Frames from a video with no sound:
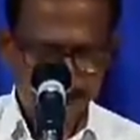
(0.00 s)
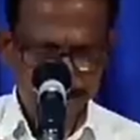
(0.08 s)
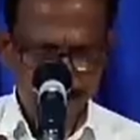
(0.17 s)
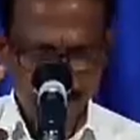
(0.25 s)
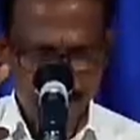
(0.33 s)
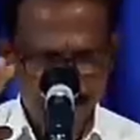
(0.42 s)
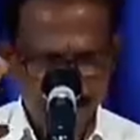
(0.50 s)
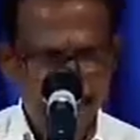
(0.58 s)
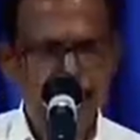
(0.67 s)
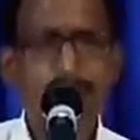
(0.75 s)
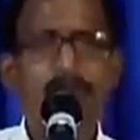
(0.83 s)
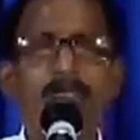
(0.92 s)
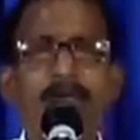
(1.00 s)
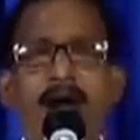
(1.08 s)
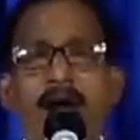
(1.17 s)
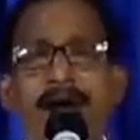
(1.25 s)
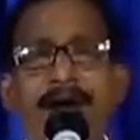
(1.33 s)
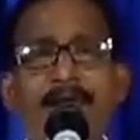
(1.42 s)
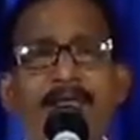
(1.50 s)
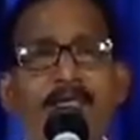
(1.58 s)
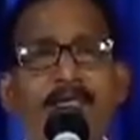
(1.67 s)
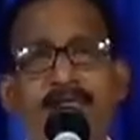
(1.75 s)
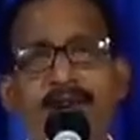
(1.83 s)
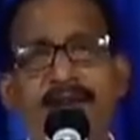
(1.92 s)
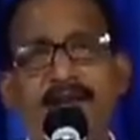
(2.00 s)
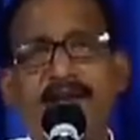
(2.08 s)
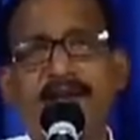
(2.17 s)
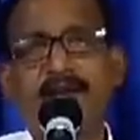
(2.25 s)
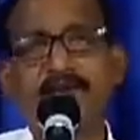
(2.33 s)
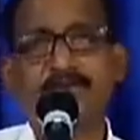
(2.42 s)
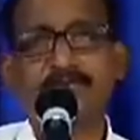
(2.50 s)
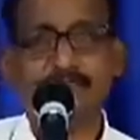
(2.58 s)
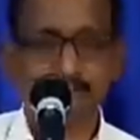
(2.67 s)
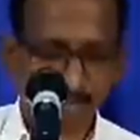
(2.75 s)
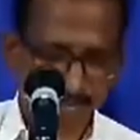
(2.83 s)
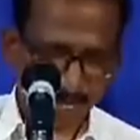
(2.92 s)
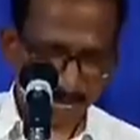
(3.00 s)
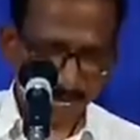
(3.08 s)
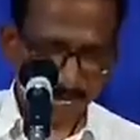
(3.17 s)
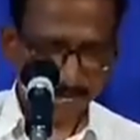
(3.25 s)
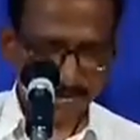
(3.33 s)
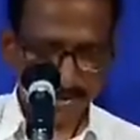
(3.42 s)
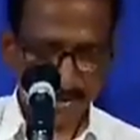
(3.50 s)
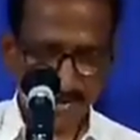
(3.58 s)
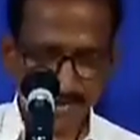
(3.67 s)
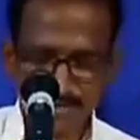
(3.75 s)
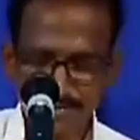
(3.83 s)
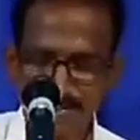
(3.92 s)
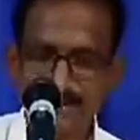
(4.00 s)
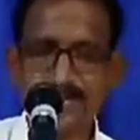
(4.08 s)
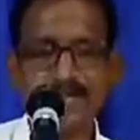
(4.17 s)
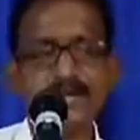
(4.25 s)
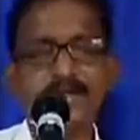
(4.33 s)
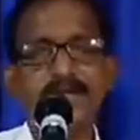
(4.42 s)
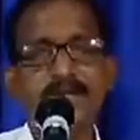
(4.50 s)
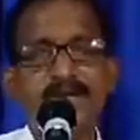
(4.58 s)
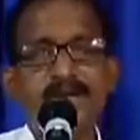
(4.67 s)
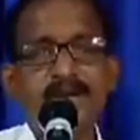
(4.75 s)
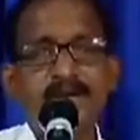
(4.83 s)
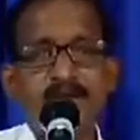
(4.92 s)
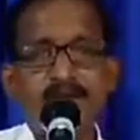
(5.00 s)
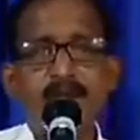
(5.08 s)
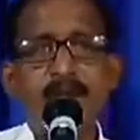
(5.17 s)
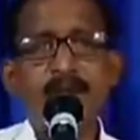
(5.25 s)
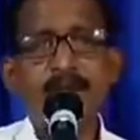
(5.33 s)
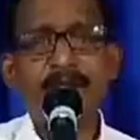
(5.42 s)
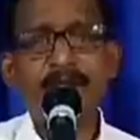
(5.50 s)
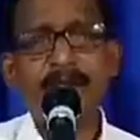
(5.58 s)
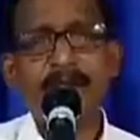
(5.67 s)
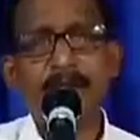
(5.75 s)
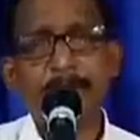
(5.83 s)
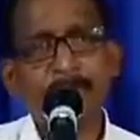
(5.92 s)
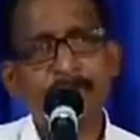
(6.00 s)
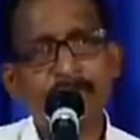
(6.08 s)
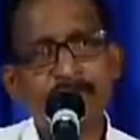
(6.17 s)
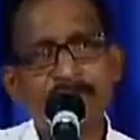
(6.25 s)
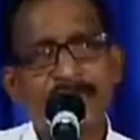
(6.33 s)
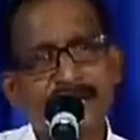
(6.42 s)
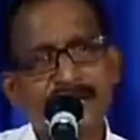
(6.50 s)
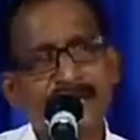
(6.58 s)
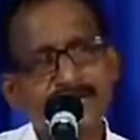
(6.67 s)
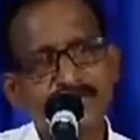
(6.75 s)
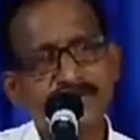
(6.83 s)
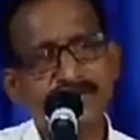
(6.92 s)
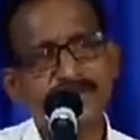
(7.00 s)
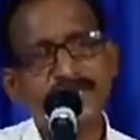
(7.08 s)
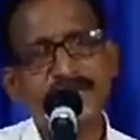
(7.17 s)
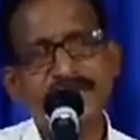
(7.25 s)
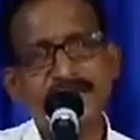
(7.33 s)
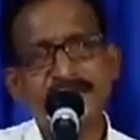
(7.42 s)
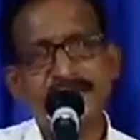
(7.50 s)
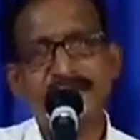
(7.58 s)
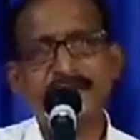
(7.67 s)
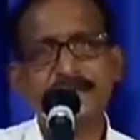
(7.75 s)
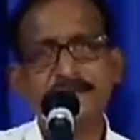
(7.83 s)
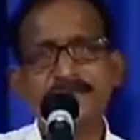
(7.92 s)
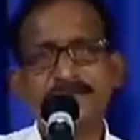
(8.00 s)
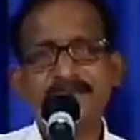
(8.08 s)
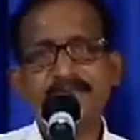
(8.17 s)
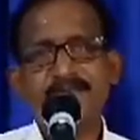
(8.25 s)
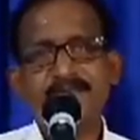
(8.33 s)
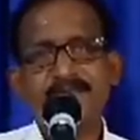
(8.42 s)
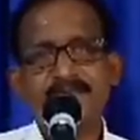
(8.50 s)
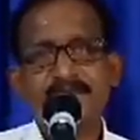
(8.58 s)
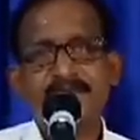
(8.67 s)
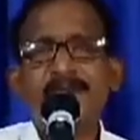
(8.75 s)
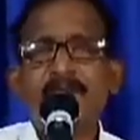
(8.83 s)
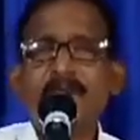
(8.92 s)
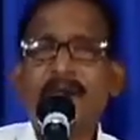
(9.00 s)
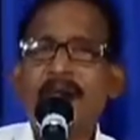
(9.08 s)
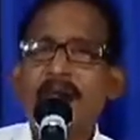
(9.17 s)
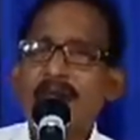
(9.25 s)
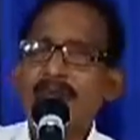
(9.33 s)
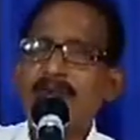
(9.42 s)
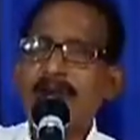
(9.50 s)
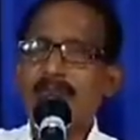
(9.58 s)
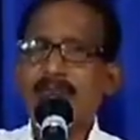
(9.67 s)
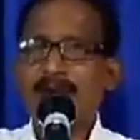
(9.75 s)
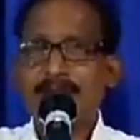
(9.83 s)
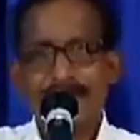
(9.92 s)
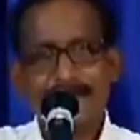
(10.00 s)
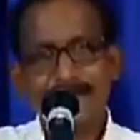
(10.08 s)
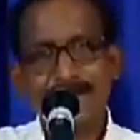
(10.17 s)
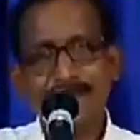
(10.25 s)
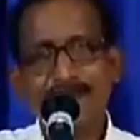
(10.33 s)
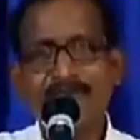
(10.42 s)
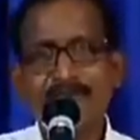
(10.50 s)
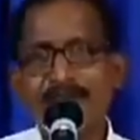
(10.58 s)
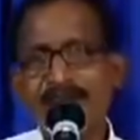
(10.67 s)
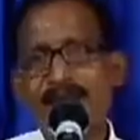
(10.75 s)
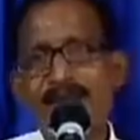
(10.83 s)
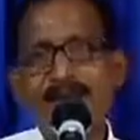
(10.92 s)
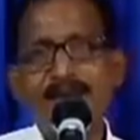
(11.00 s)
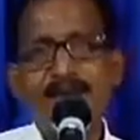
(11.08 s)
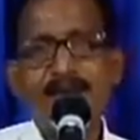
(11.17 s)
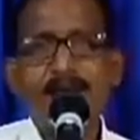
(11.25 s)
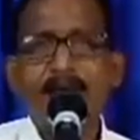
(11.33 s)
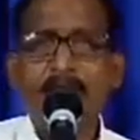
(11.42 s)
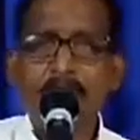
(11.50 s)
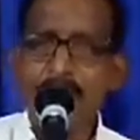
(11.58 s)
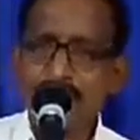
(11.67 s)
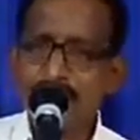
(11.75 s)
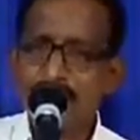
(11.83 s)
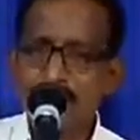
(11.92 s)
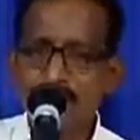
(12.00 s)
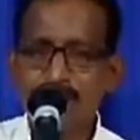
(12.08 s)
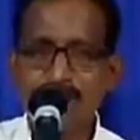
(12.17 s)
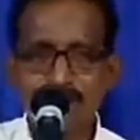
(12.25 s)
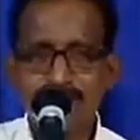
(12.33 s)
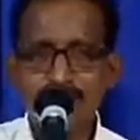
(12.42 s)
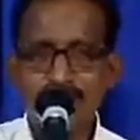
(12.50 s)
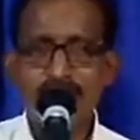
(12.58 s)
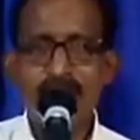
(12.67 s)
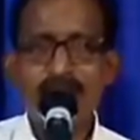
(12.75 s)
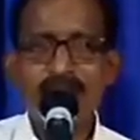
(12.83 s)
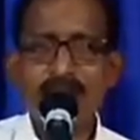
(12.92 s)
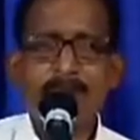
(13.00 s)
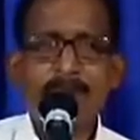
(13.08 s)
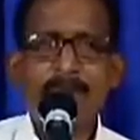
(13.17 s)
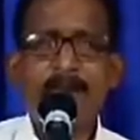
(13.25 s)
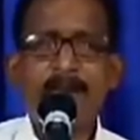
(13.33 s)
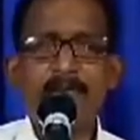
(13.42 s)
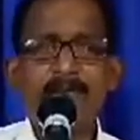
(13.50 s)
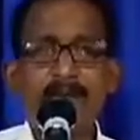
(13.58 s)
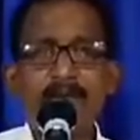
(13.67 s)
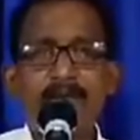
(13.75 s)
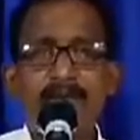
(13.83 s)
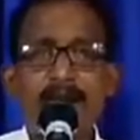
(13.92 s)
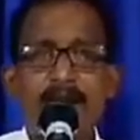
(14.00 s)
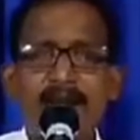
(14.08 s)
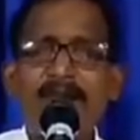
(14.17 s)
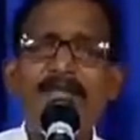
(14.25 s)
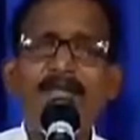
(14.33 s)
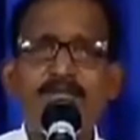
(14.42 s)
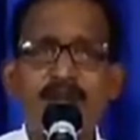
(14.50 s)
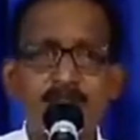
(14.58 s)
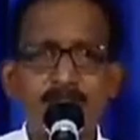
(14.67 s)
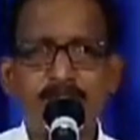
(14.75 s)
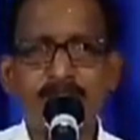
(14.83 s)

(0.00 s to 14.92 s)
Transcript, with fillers: ఎల్లప్పుడూ ఆయనకు కృతజ్ఞతాస్థుతులు చెల్లించుడి దేవునికి ఎప్పుడు కృతజ్ఞతాస్థుతులు చెల్లించాలి ఒక ఆదివారం ఆరాధనలోకి వెళ్ళి ఆరాధనలో కూర్చొని ఇప్పుడు మనము దేవుని ఆరాధించుదాము